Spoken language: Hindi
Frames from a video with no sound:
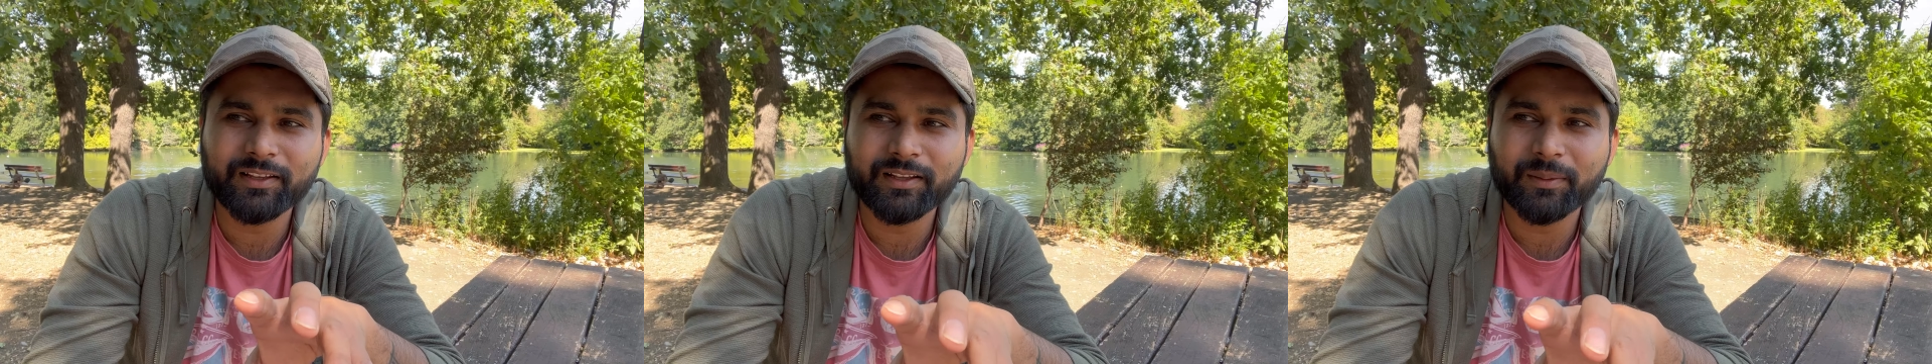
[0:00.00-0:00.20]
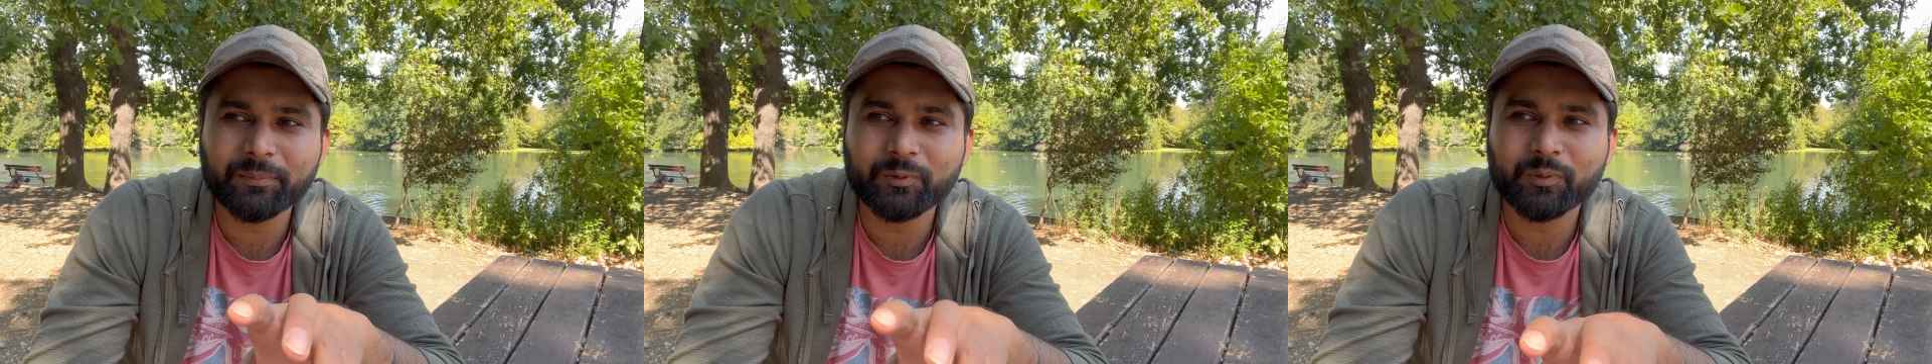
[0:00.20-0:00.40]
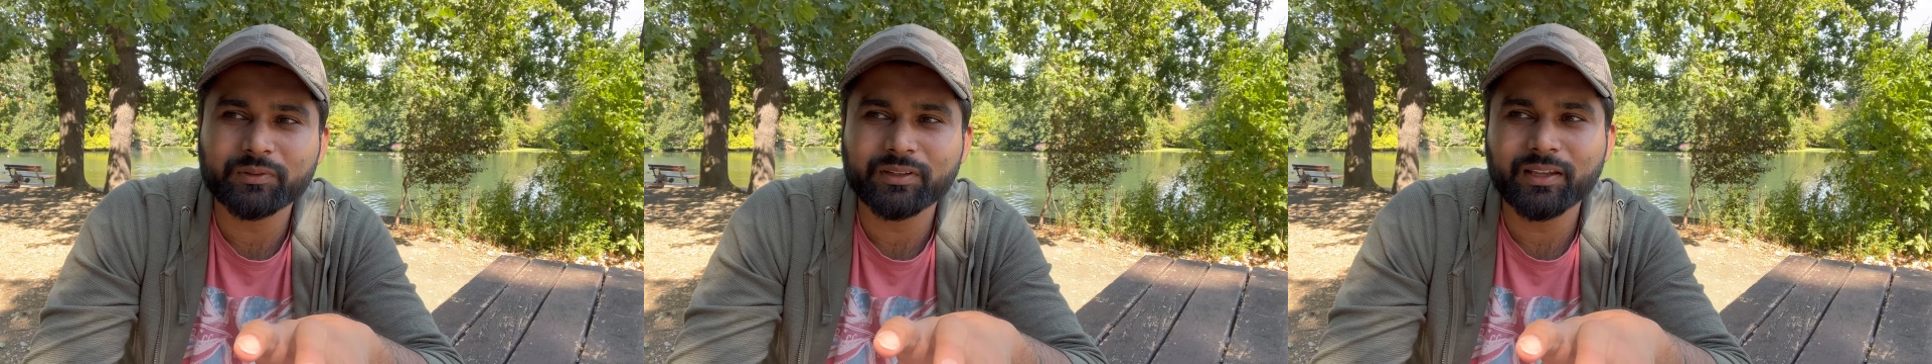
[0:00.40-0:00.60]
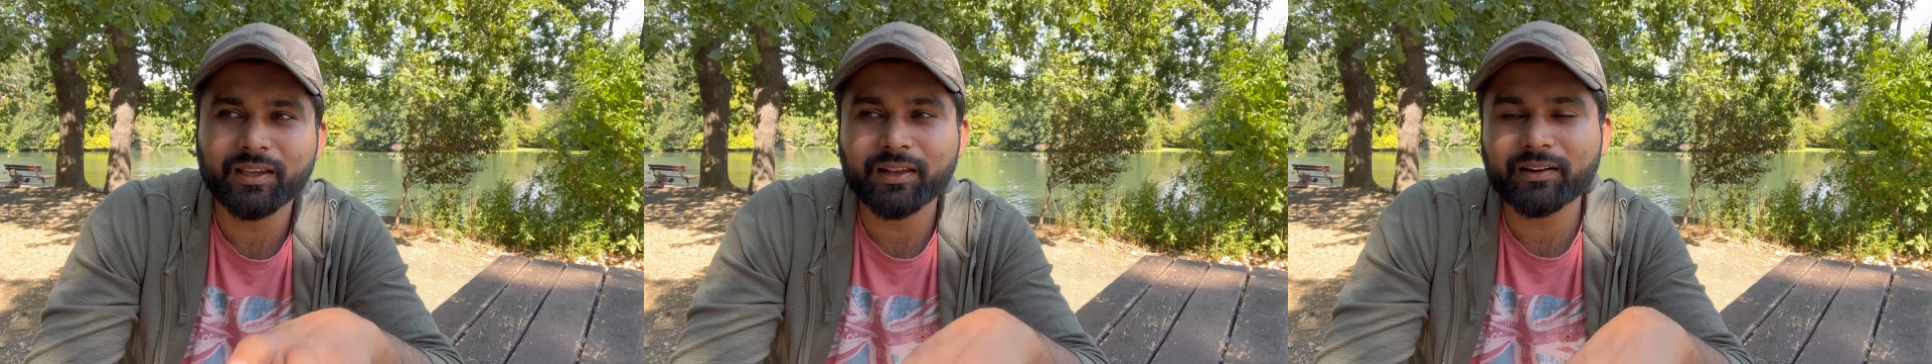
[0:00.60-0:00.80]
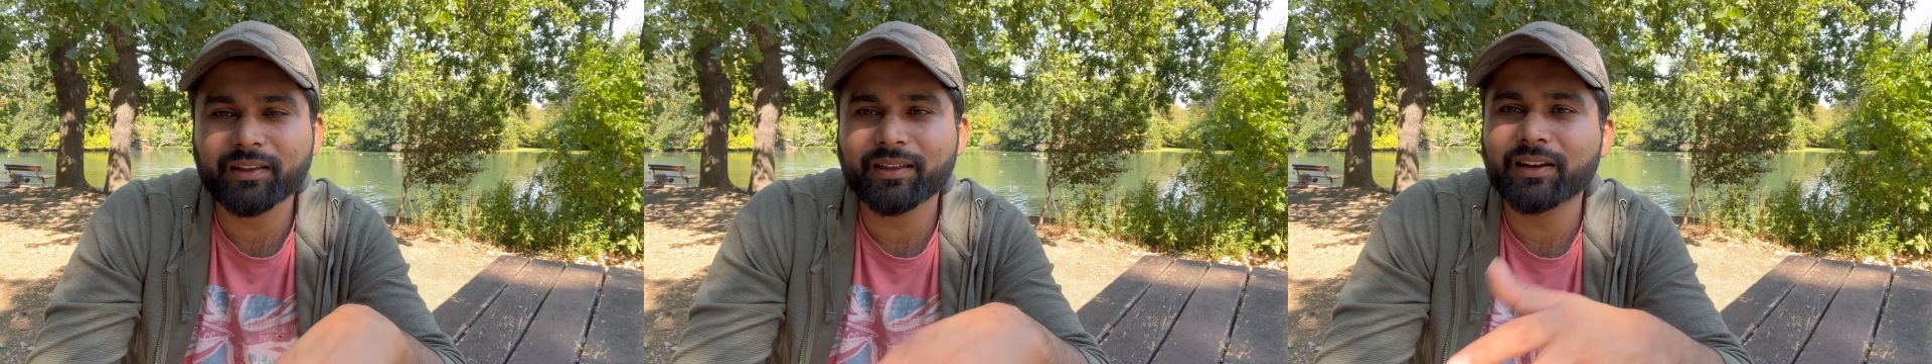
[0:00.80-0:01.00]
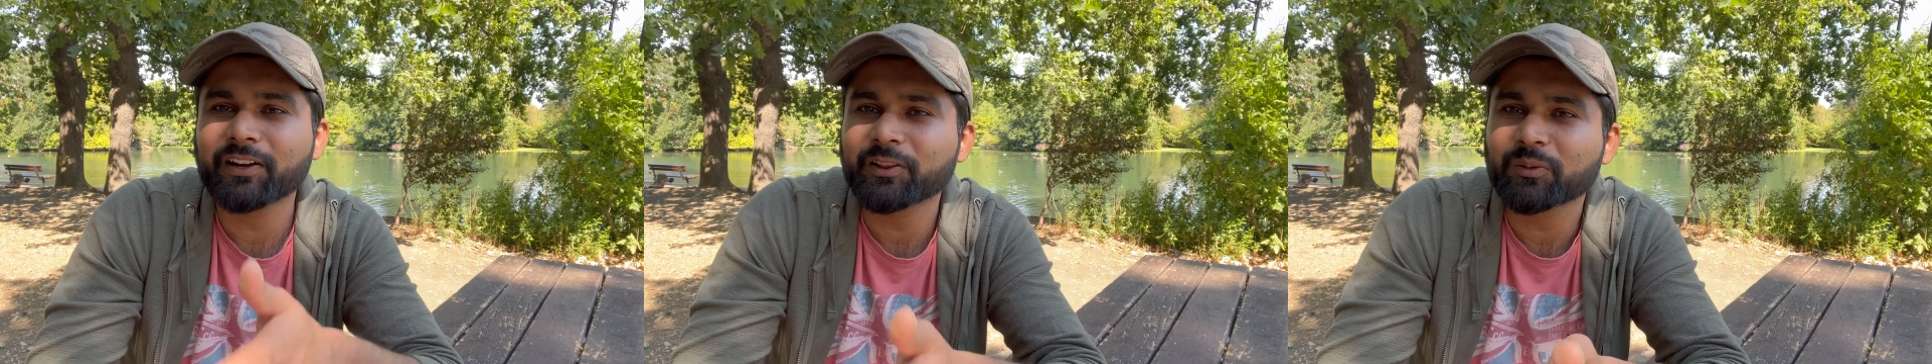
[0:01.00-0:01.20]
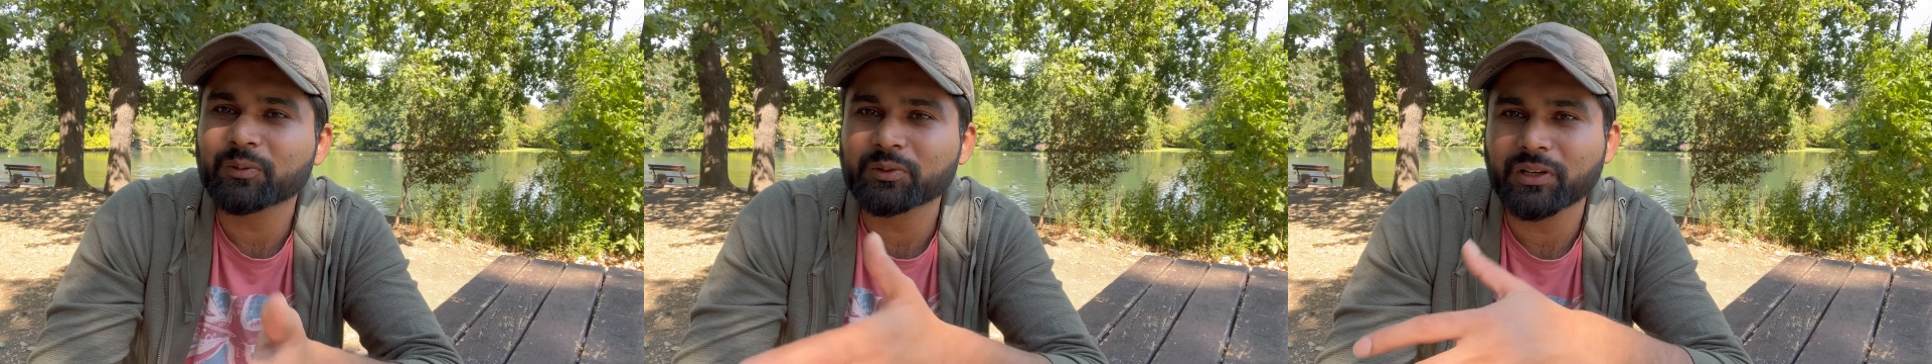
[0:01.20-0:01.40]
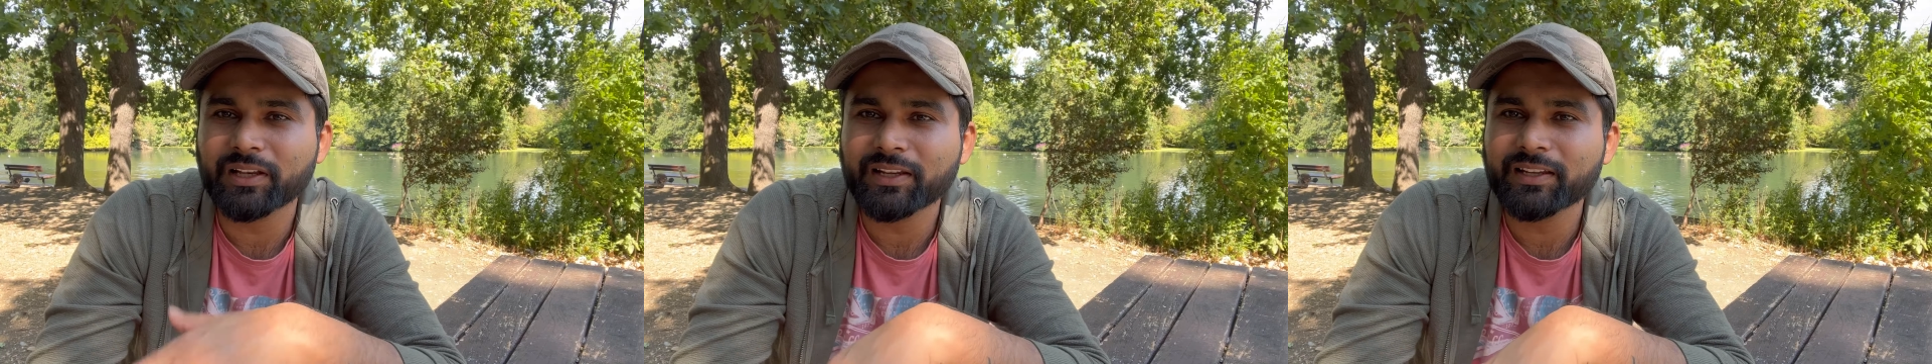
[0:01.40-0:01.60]
हम सोचते हैं यार रियलिटी तो
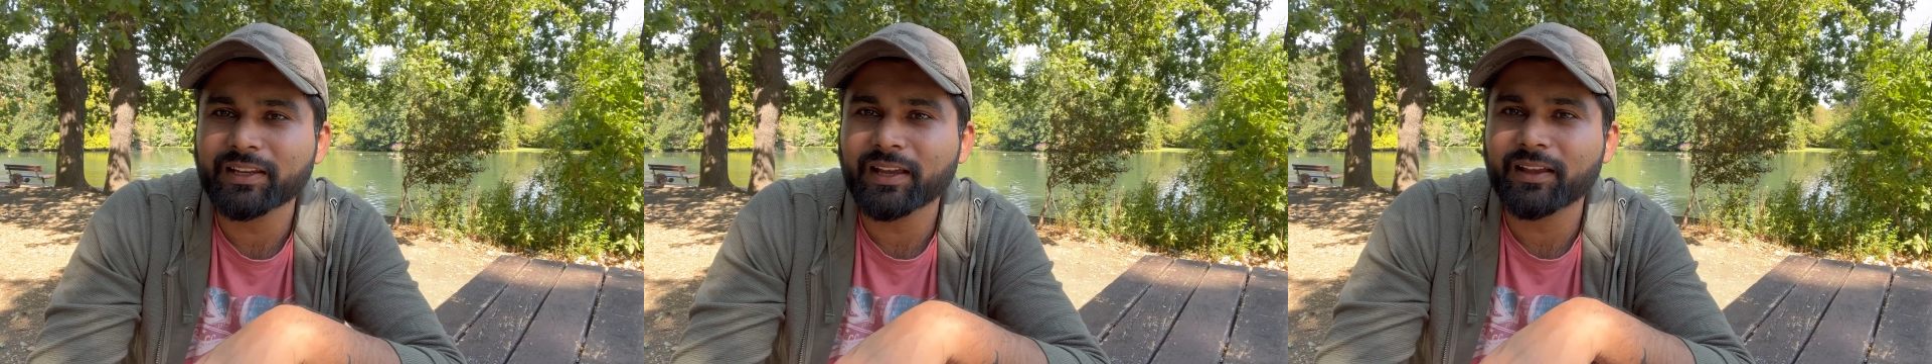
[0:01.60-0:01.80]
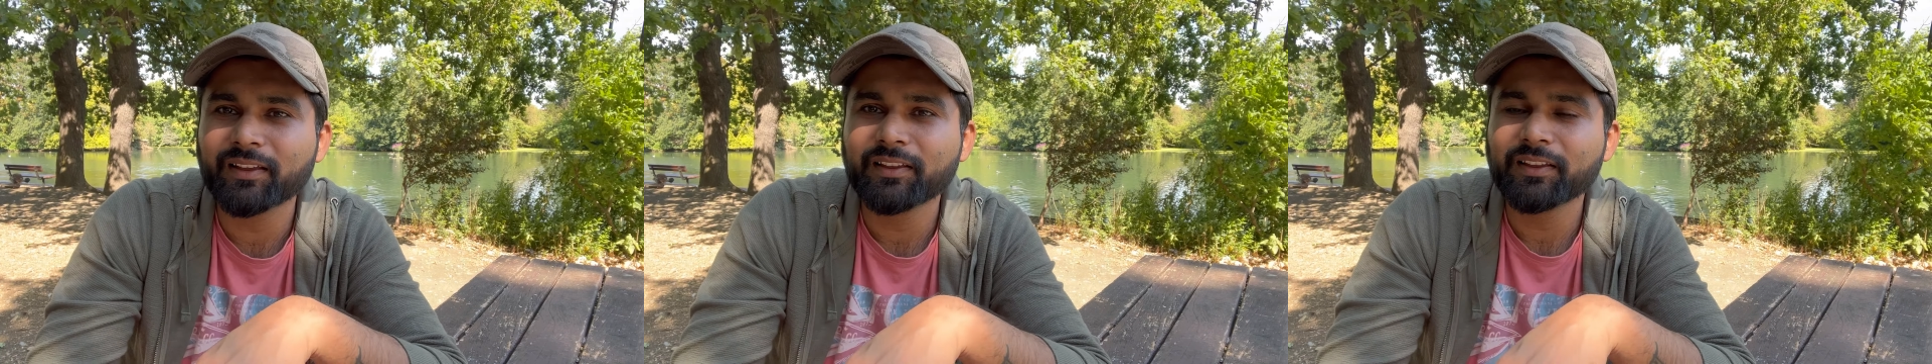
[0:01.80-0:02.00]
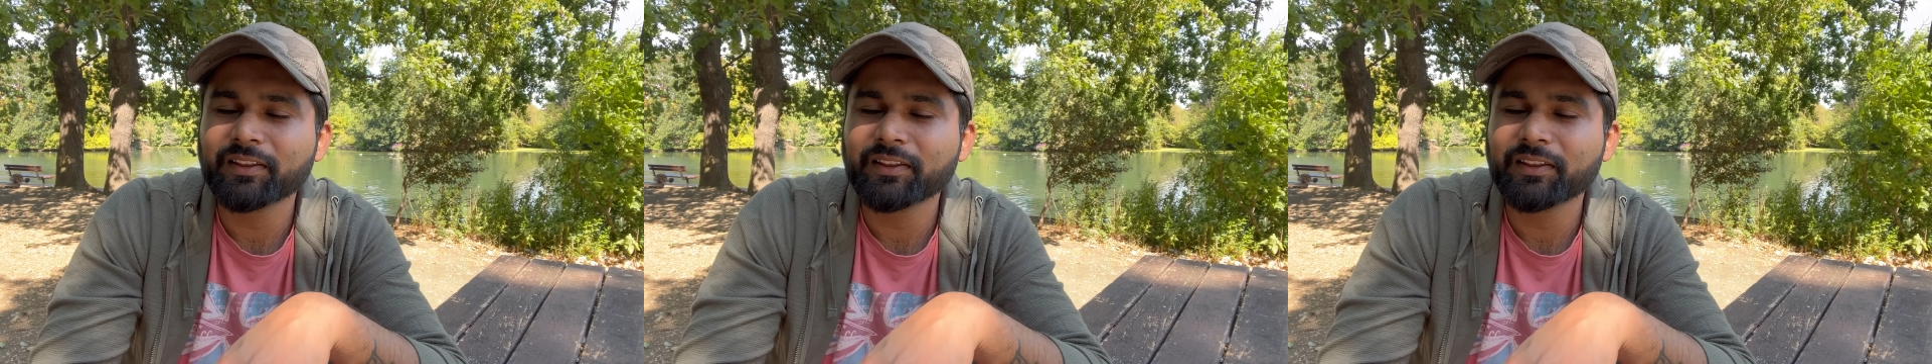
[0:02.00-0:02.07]
कुछ अलग ही है